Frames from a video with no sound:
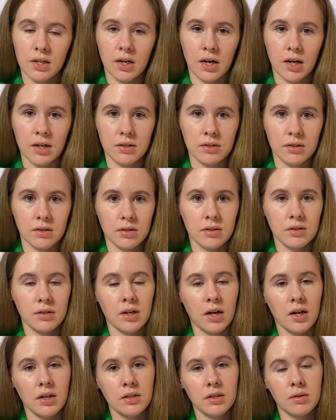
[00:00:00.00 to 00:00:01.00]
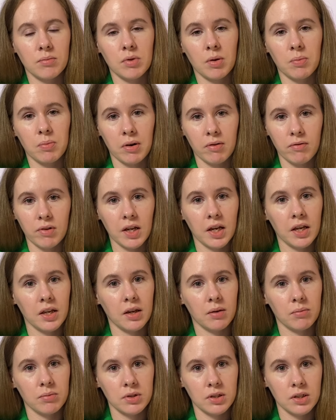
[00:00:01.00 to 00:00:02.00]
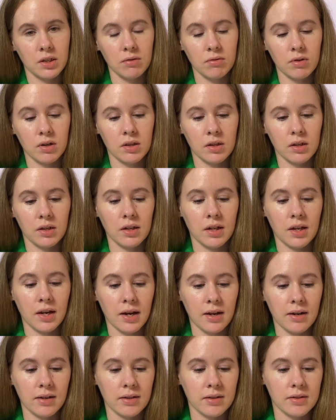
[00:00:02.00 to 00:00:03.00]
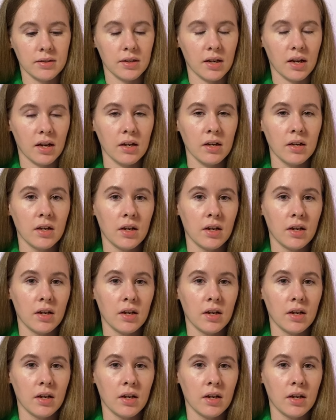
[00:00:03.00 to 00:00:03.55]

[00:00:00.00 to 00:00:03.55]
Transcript: разных с разным направлением сывороток для лица,